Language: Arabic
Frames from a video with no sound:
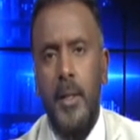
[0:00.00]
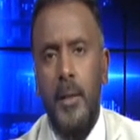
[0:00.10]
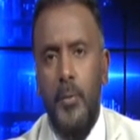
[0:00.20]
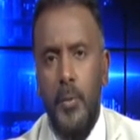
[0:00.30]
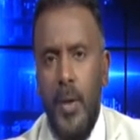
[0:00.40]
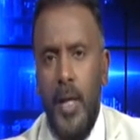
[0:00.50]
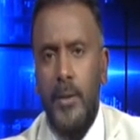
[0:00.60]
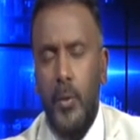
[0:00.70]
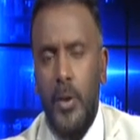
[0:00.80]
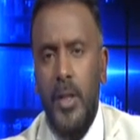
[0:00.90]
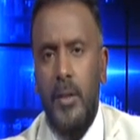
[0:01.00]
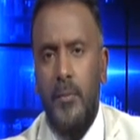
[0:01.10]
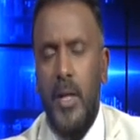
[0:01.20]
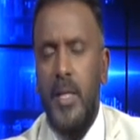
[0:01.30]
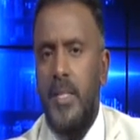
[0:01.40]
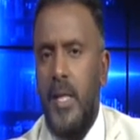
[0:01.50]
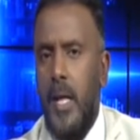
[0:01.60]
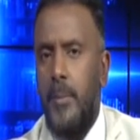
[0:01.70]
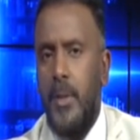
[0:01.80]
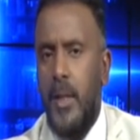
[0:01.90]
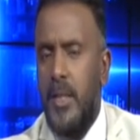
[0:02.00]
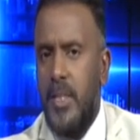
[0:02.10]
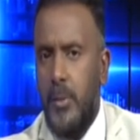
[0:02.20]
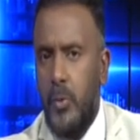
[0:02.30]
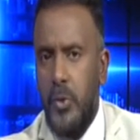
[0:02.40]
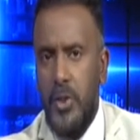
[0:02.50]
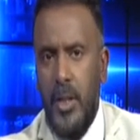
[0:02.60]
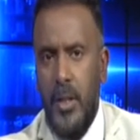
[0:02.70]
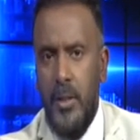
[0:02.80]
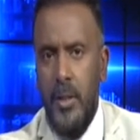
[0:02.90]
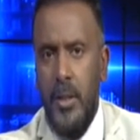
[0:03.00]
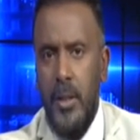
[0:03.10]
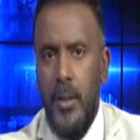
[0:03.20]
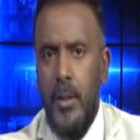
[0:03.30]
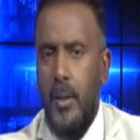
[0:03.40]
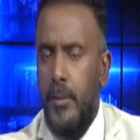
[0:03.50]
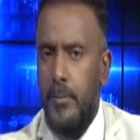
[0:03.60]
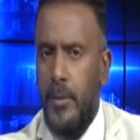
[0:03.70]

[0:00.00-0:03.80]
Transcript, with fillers: بعد توقيع اتفاق السلام انقسمت وانشقت آه،